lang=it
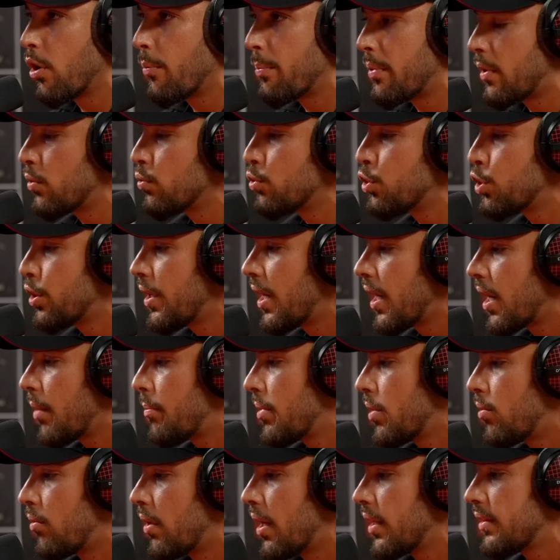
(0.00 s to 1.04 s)
no? per riuscire a
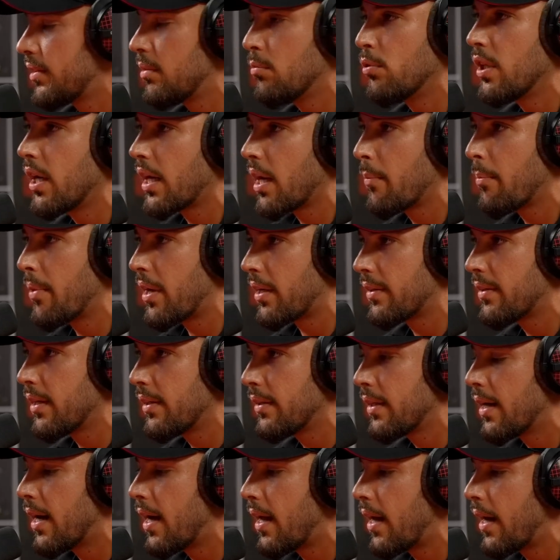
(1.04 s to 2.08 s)
capire un attimo da che parte
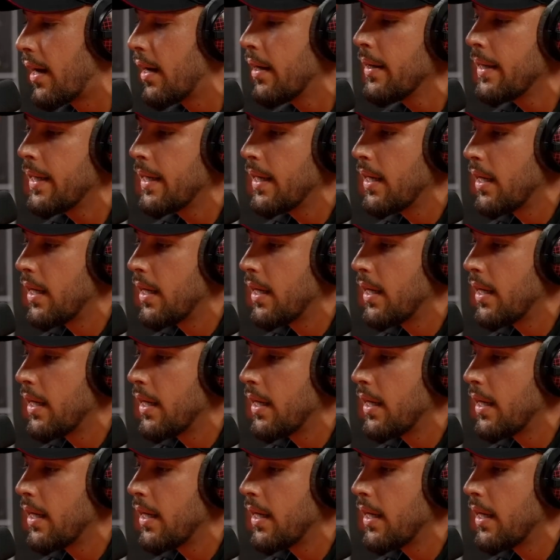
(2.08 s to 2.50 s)
andare